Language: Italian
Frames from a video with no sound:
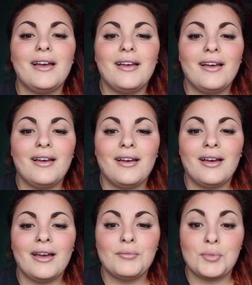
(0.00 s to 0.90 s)

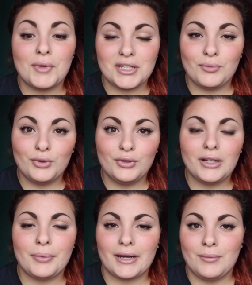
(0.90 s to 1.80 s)
Eh, mi piace molto
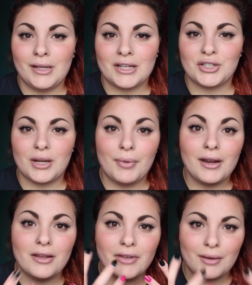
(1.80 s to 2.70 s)
anche perché mi lascia la
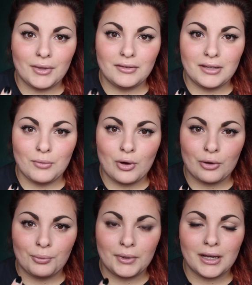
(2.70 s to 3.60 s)
pelle veramente
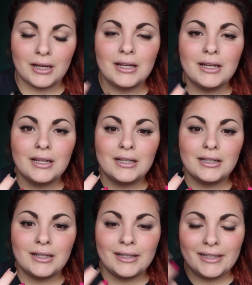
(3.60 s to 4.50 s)
morbida,
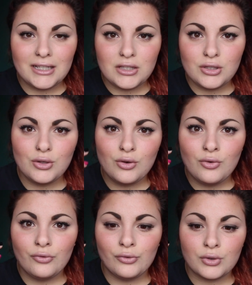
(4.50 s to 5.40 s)

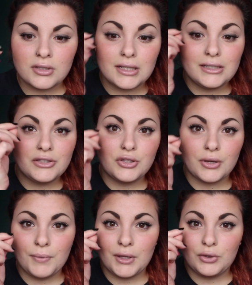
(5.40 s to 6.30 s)
all'inizio forse
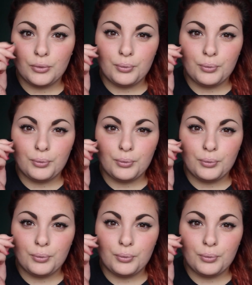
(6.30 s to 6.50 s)
leggermente